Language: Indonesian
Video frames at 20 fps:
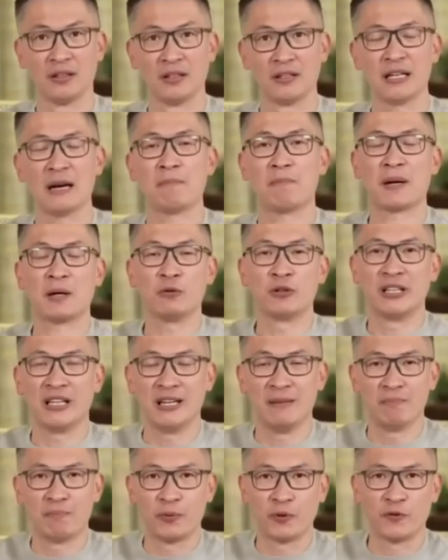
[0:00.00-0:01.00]
Yang perlu
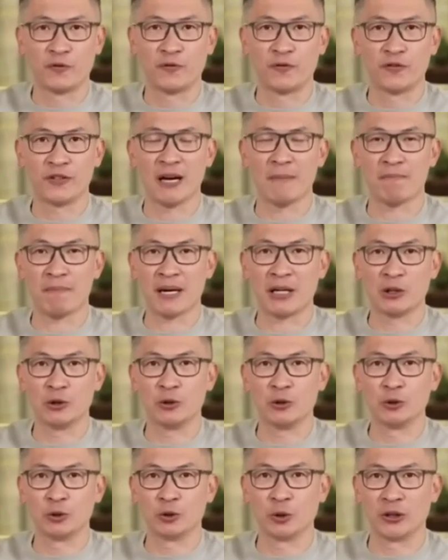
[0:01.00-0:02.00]
diimprove, yang
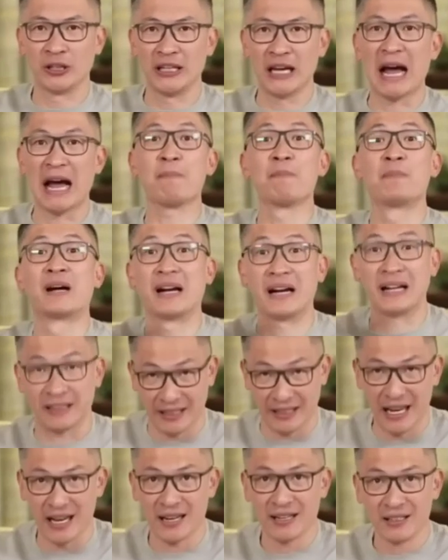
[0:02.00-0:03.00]
perlu untuk diupgrade
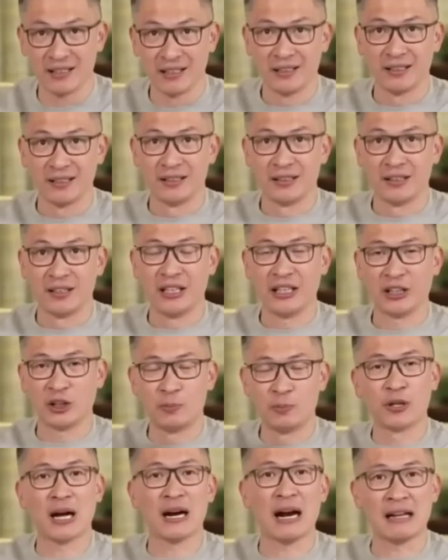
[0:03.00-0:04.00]
ya, itu
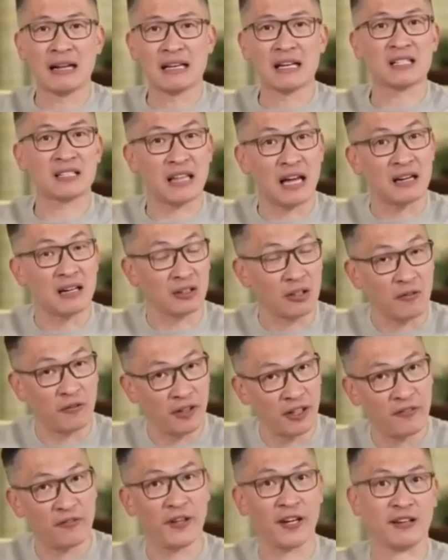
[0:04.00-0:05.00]
bukan hanya standard of
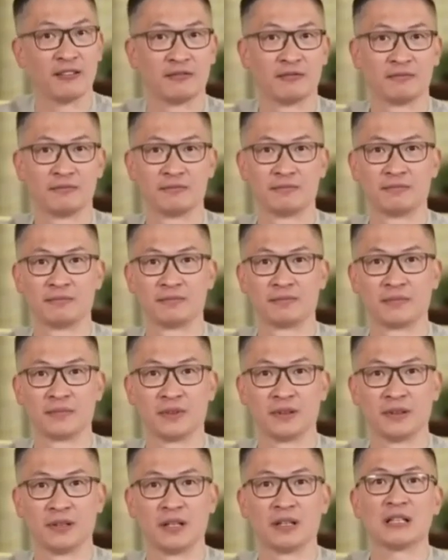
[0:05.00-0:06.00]
living,
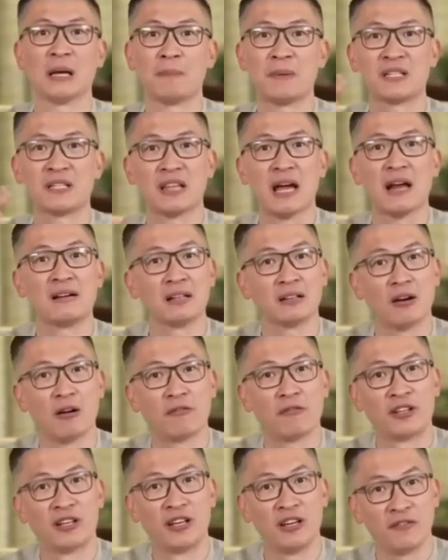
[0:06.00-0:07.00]
tapi standard
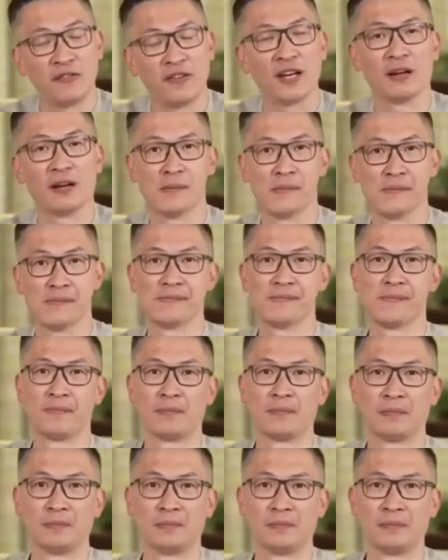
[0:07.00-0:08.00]
of giving.
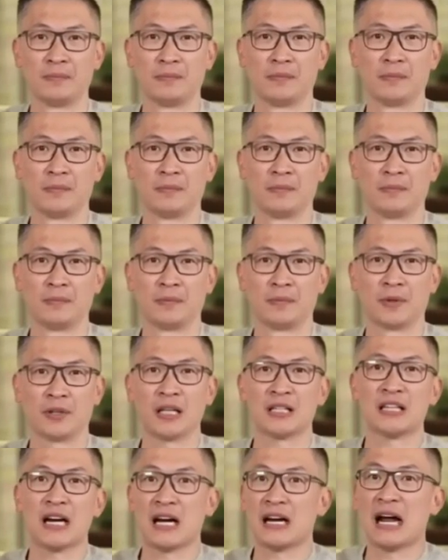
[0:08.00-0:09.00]

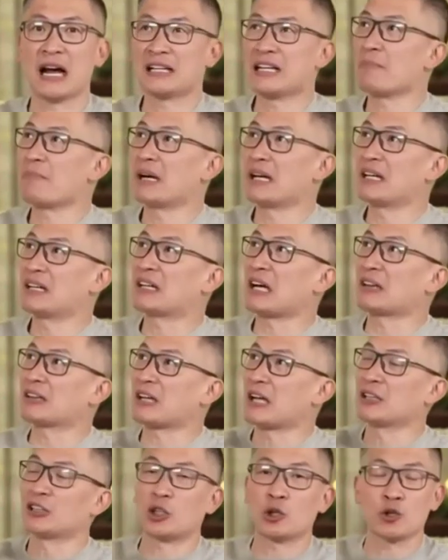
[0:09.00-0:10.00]
Kita jangan hanya
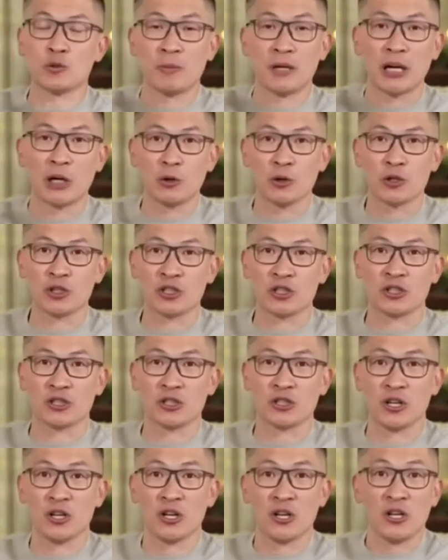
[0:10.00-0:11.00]
meningkatkan terus-menerus
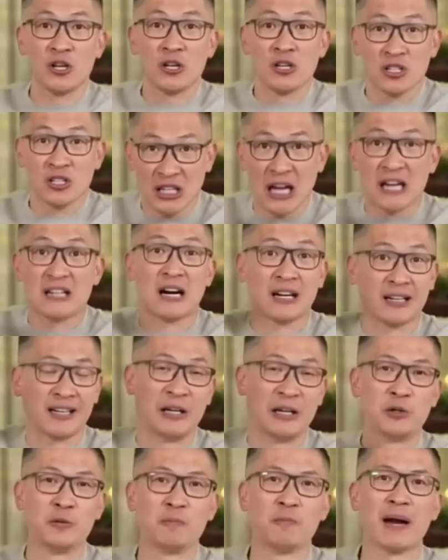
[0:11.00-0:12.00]
standar
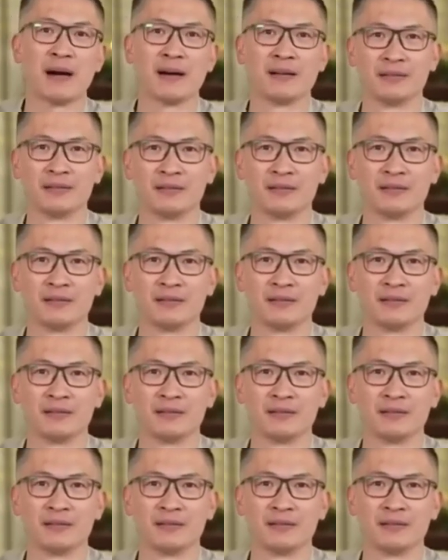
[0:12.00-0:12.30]
kehidupan.